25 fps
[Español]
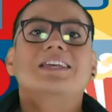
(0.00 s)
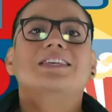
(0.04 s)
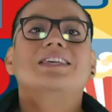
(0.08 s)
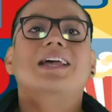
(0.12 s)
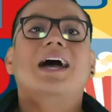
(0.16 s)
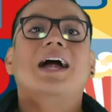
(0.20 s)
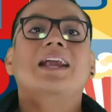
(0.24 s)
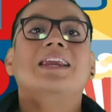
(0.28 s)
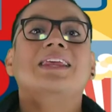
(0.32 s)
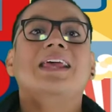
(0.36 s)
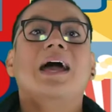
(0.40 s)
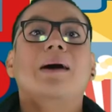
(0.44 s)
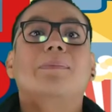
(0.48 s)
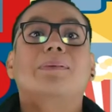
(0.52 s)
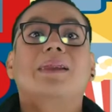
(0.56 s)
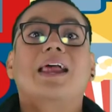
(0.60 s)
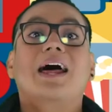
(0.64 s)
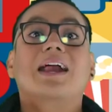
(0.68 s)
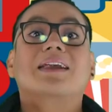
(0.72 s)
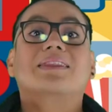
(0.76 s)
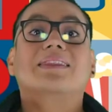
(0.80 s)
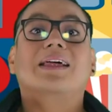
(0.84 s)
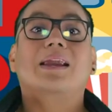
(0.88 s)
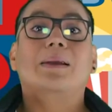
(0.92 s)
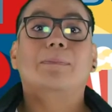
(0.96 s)
Y ya ni
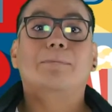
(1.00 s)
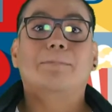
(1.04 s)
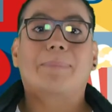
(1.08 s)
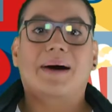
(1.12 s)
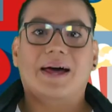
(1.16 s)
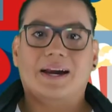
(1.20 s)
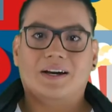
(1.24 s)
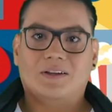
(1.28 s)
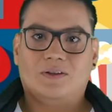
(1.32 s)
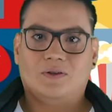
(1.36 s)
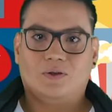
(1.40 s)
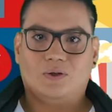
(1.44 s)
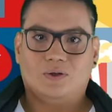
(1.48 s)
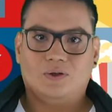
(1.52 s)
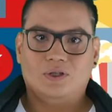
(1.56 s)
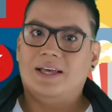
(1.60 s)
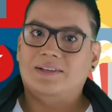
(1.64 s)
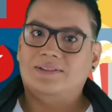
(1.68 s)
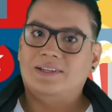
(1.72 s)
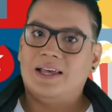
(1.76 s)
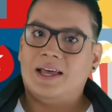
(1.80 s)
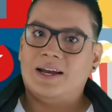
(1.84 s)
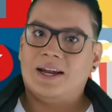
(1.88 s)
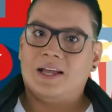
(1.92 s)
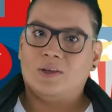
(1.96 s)
hablar del parto, ya
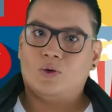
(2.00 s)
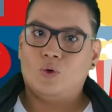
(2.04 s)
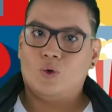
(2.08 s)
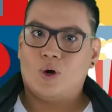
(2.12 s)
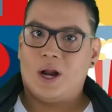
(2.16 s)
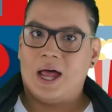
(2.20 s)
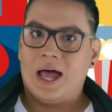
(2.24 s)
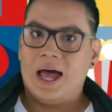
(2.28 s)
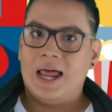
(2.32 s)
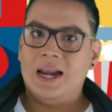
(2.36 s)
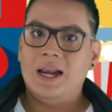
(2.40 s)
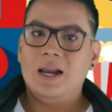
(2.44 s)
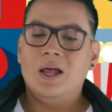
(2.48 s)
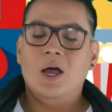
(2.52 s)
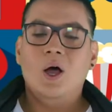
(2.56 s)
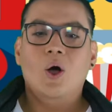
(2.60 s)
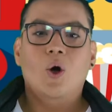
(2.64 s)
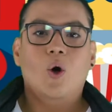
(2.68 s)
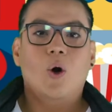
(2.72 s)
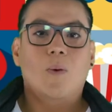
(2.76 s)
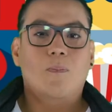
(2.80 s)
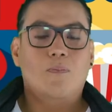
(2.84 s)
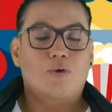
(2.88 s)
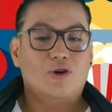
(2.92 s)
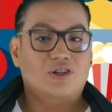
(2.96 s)
sea natural
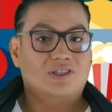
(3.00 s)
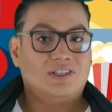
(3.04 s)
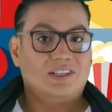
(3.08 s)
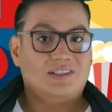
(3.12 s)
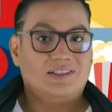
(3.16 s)
o por